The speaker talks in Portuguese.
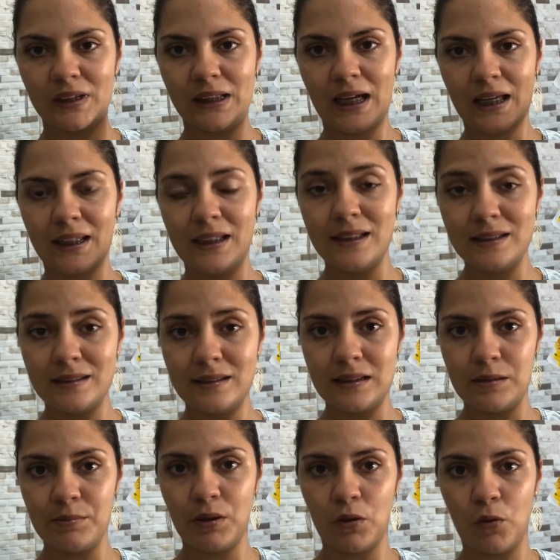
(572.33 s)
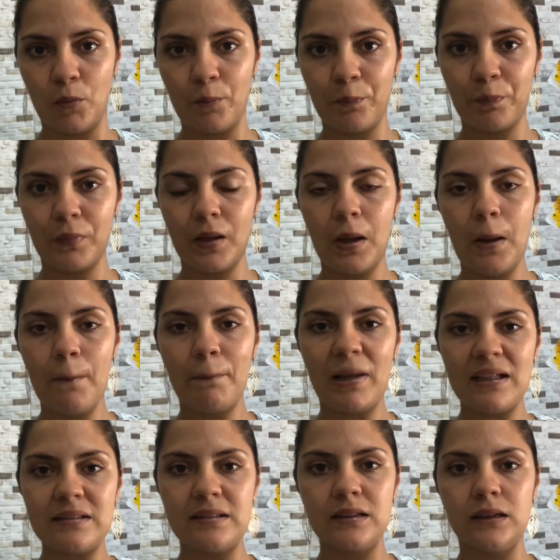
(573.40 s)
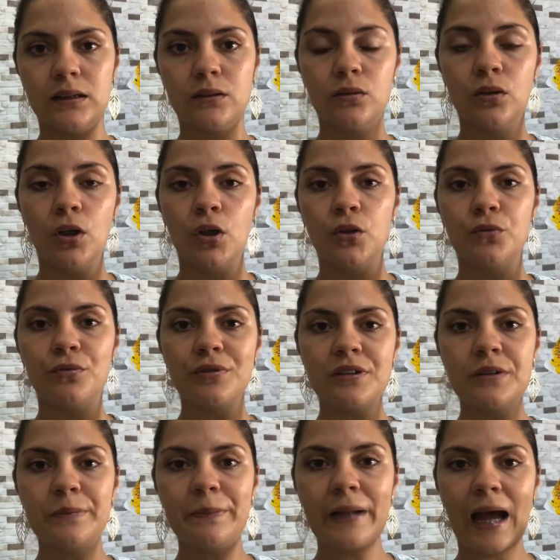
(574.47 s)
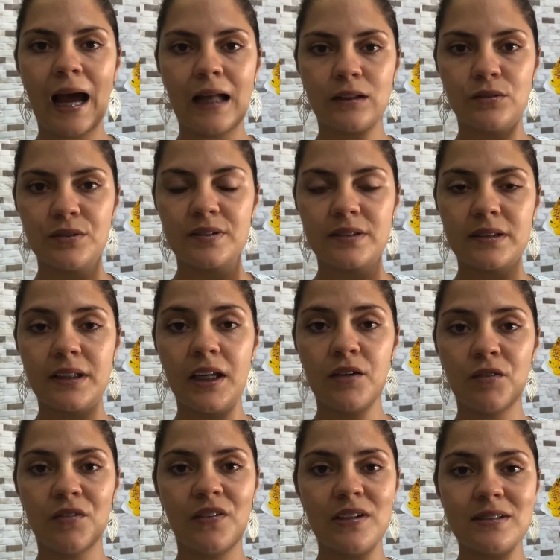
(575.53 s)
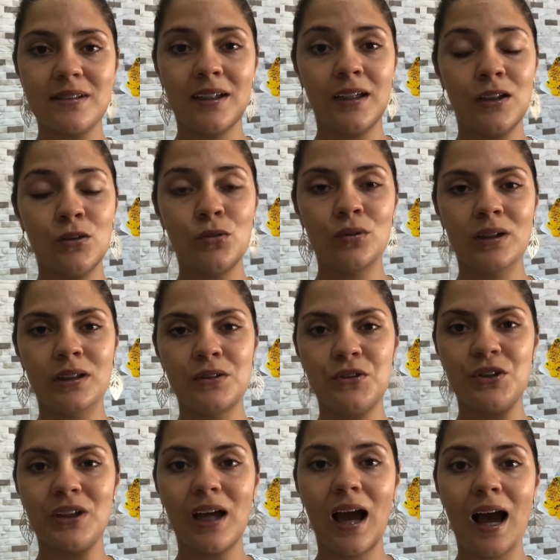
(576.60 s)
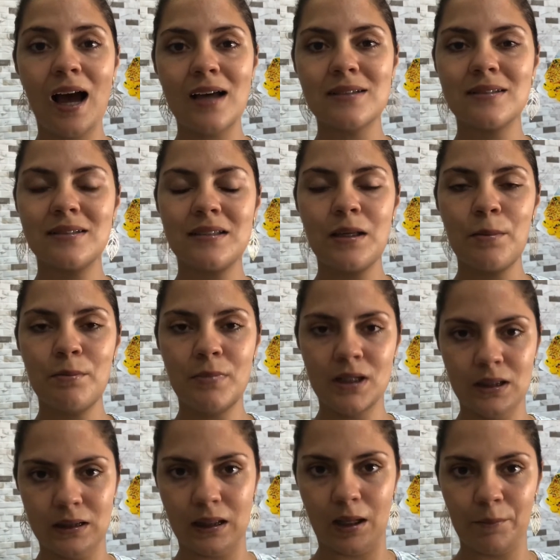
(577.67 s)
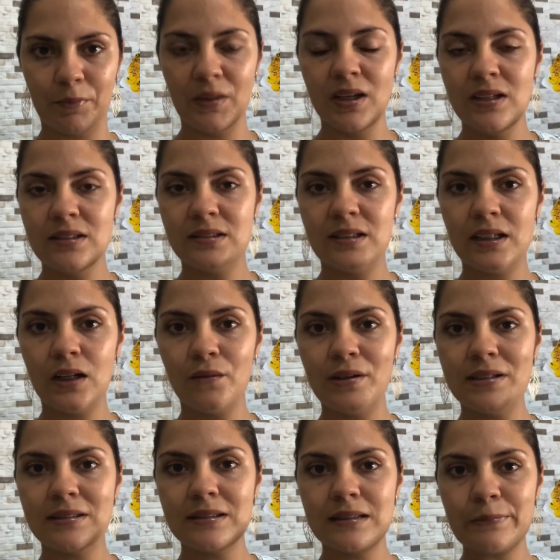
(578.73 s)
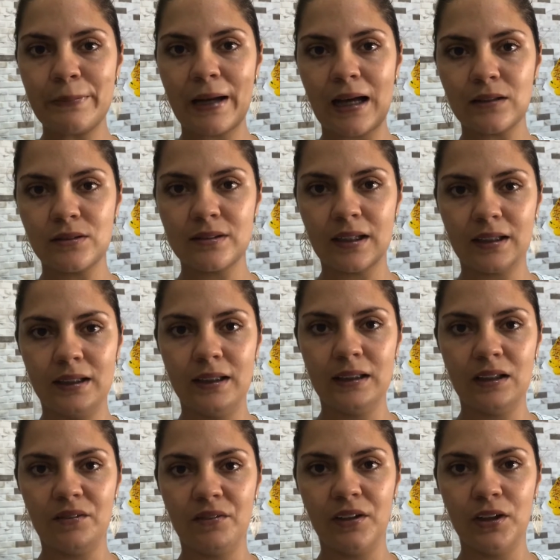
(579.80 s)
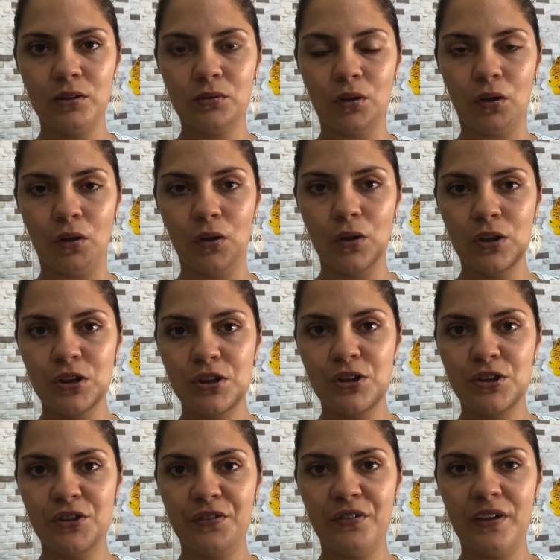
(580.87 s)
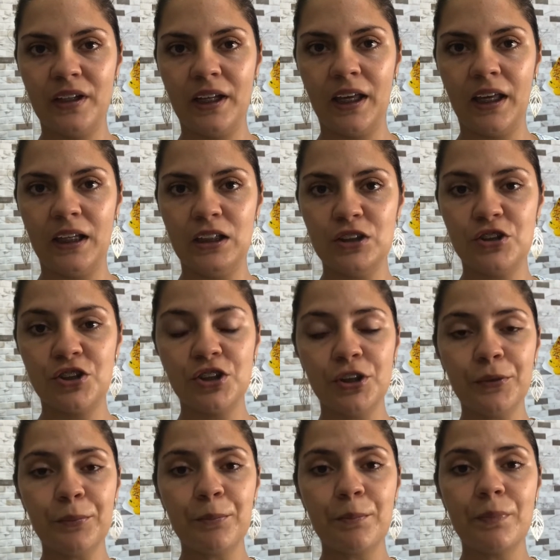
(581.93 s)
aqui em cima, ó, passando dos pratos que eu vou fazer durante a semana. Serão esses pratos aqui, tá vendo, ó, diferente,